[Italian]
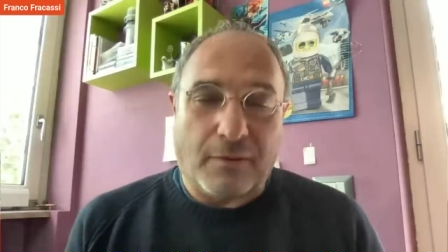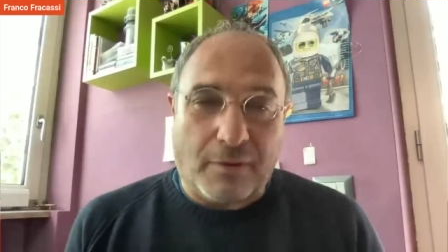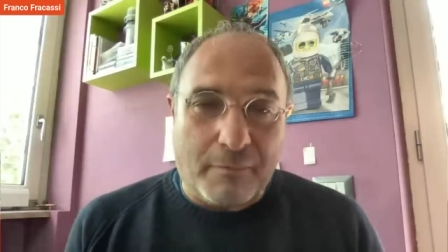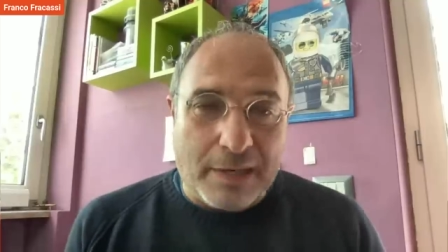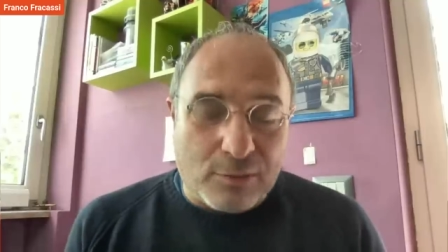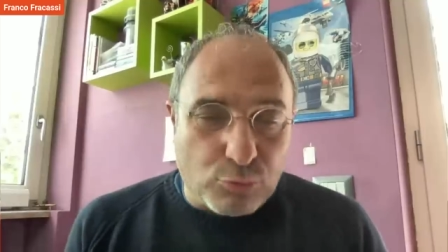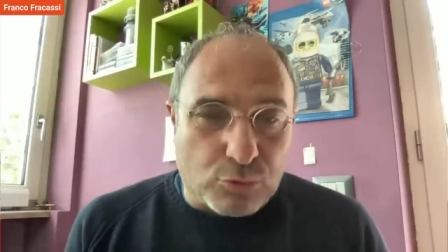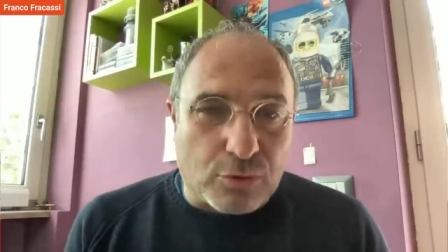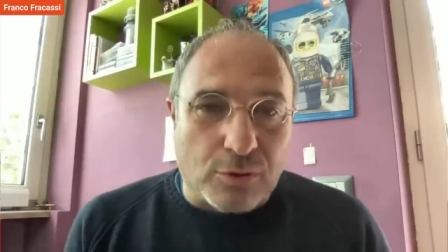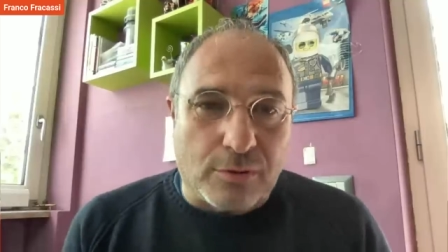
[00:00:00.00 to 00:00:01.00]
Va bene
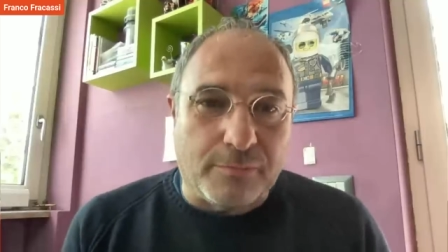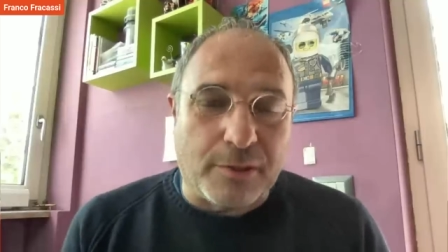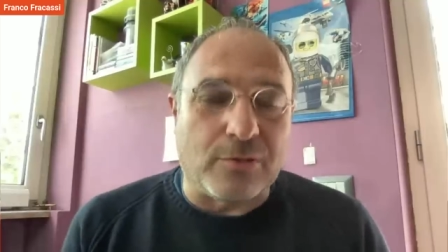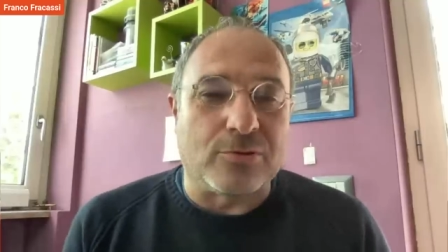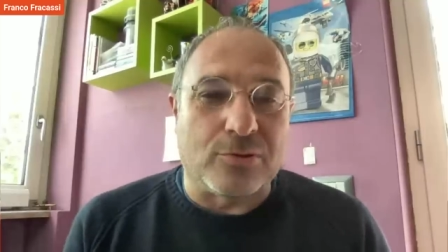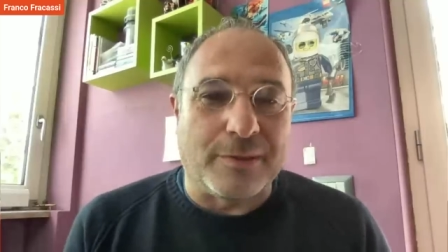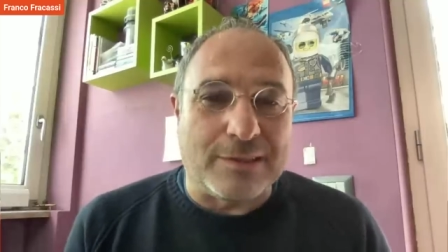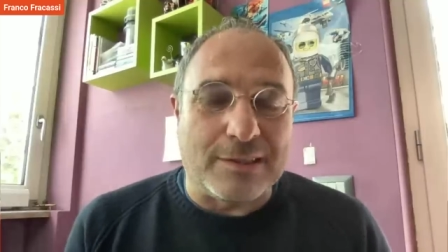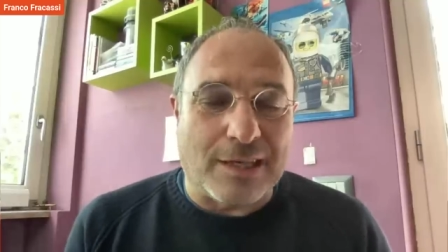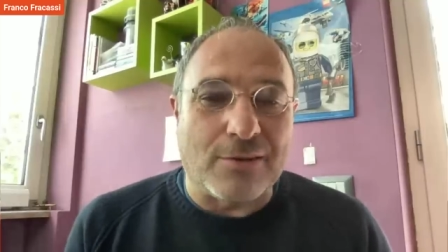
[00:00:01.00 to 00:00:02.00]
tutto, però insomma
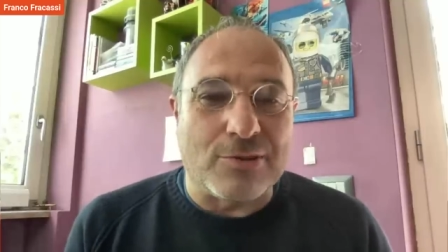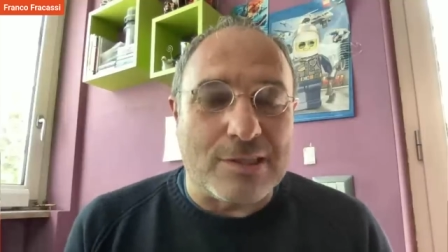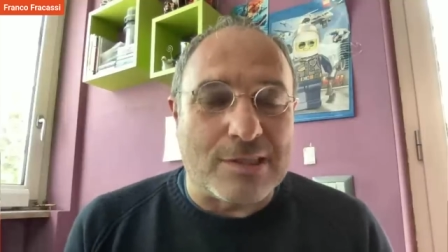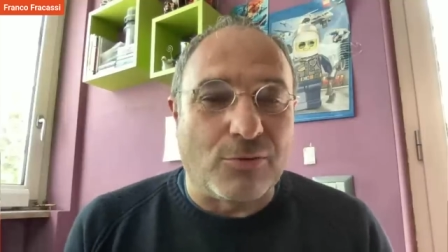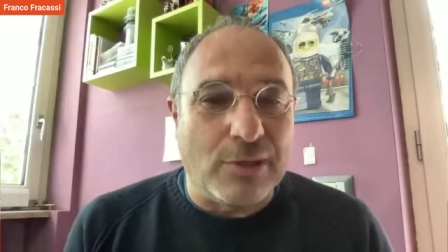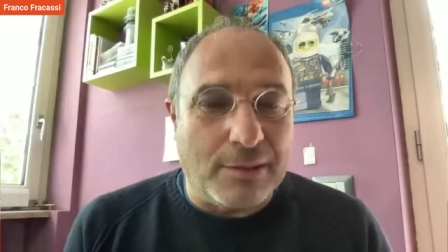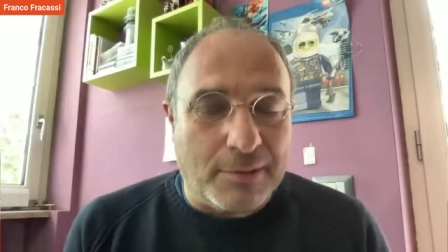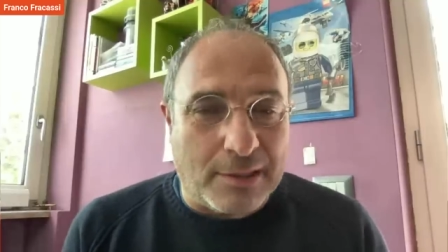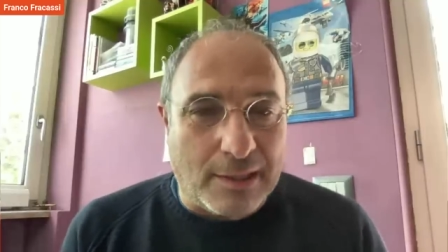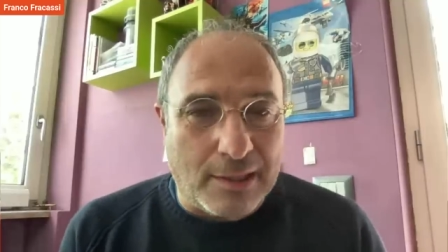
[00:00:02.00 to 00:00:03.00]
sì, credo si sta un
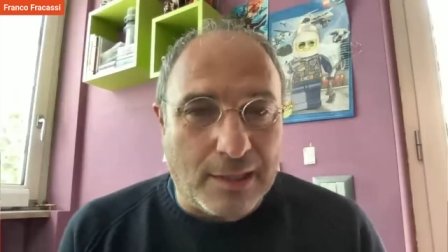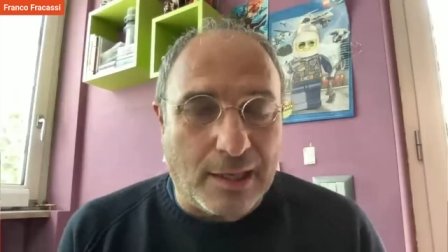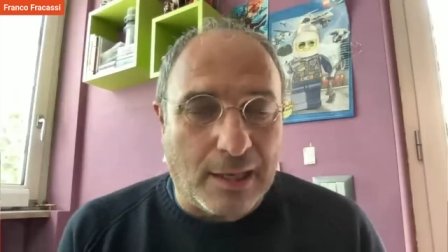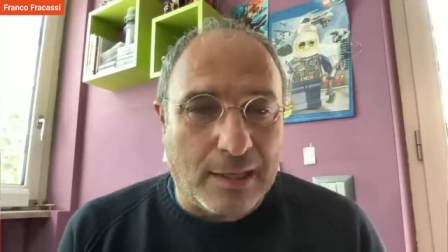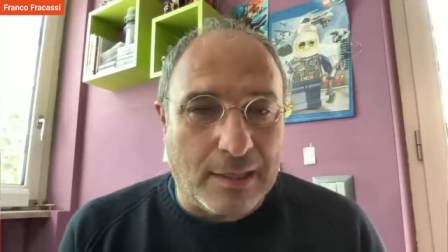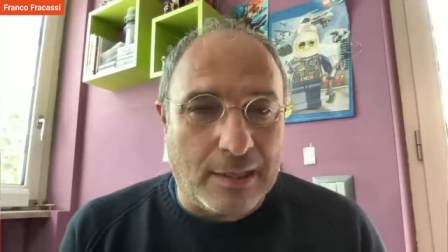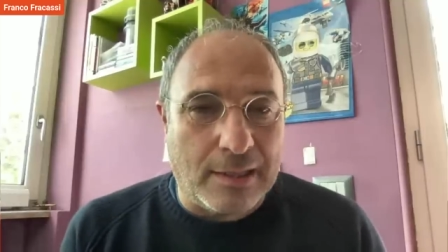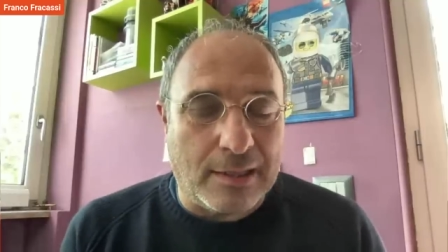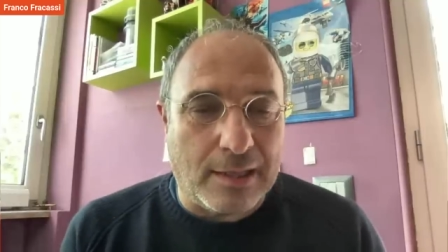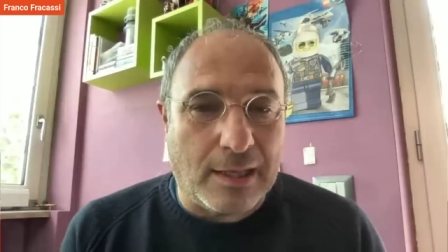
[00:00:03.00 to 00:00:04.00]
limite
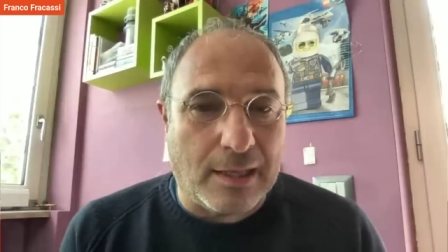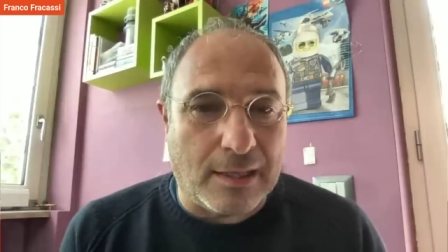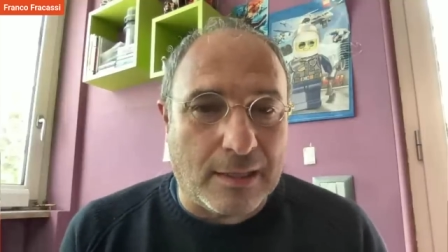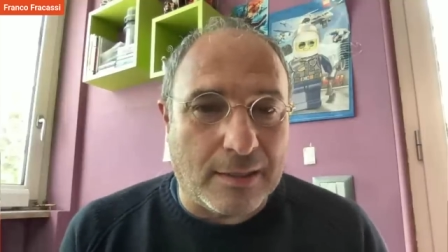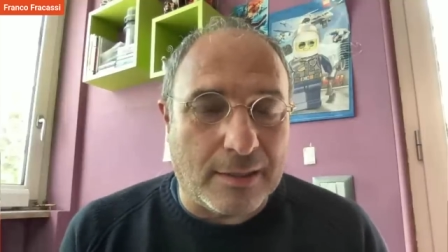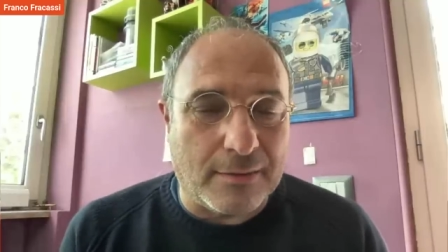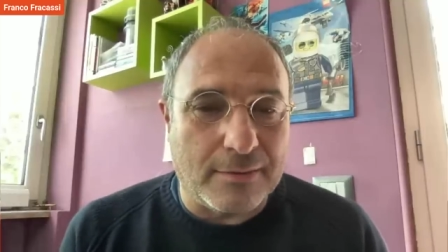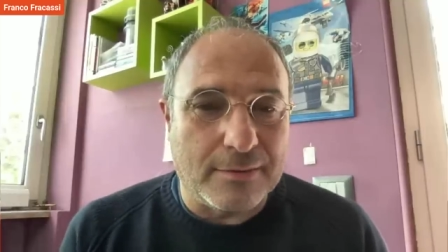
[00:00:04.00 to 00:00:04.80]
alle, a,